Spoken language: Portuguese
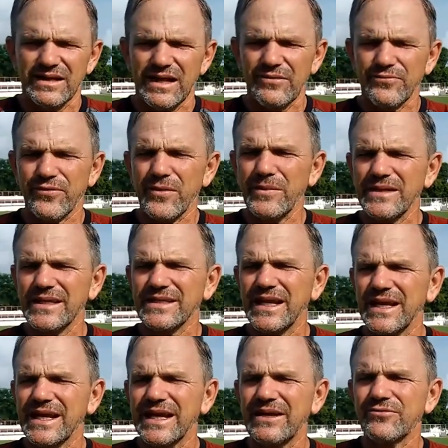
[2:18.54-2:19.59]
A forma de
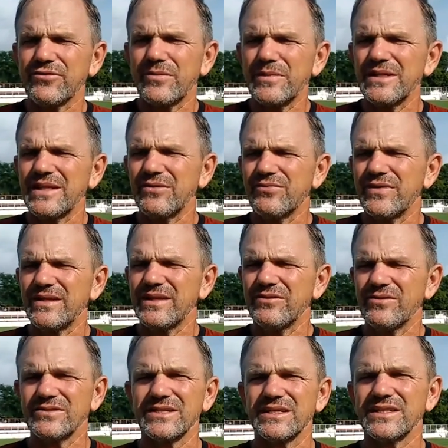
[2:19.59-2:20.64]
atacar, a forma de defender,
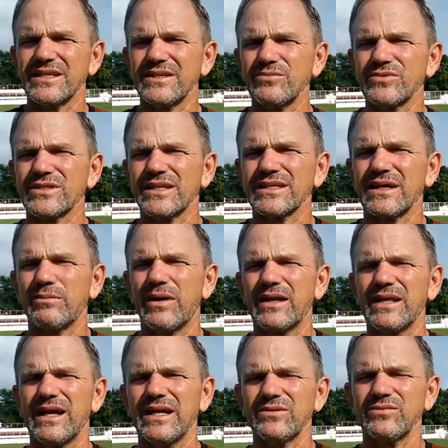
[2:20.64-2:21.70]
nós já temos, já
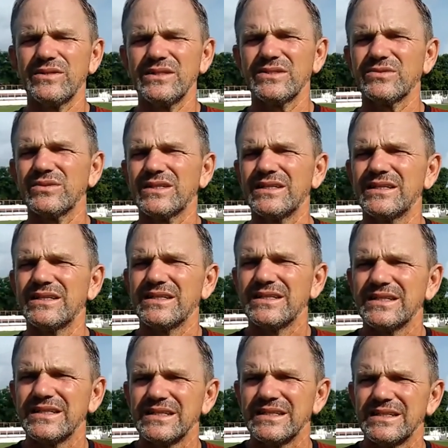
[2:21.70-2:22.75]
trabalhado isso, né?
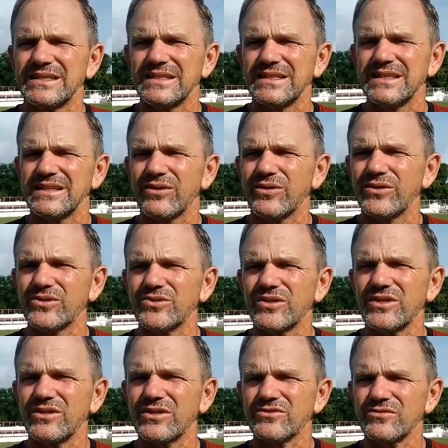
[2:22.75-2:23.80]
É lógico
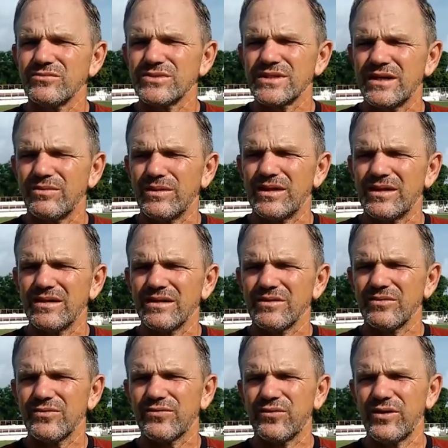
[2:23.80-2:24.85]
que nós vamos dar uma
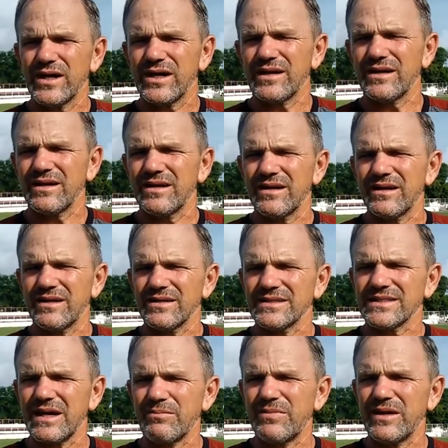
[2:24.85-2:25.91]
fora
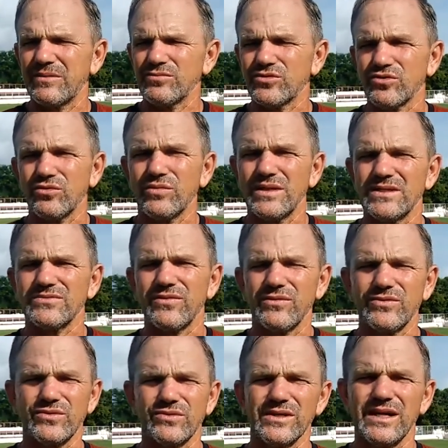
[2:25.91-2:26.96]
sabermos como eles
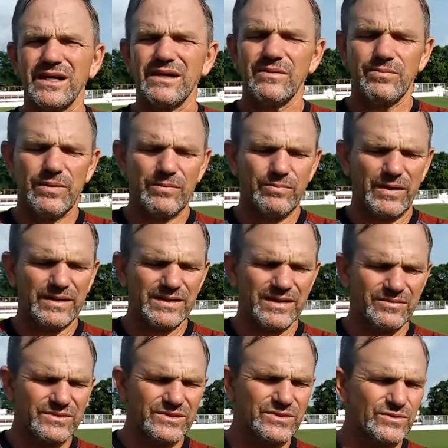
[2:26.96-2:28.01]
vão jogar,
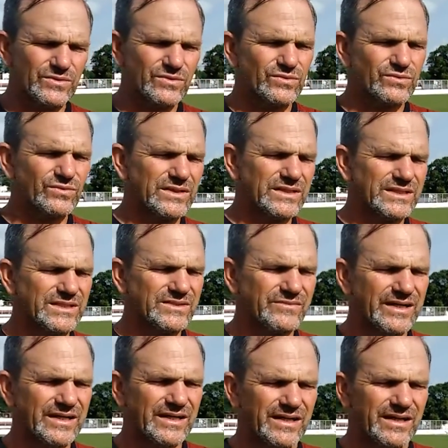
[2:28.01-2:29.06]
padrão de jogo, tudo, a gente
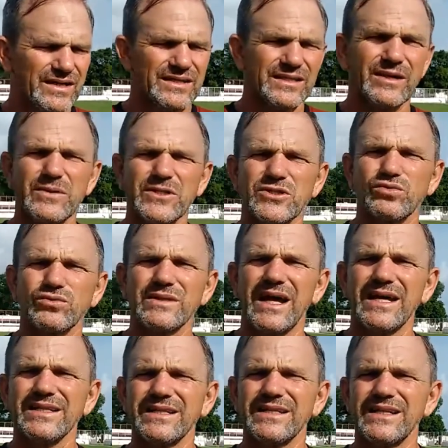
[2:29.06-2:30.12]
vai dar uma
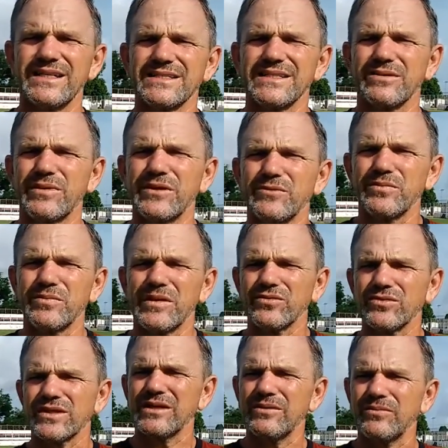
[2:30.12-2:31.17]
estudada neles também no primeiro
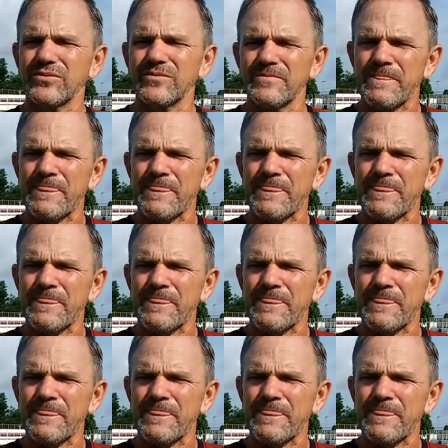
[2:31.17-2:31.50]
tempo,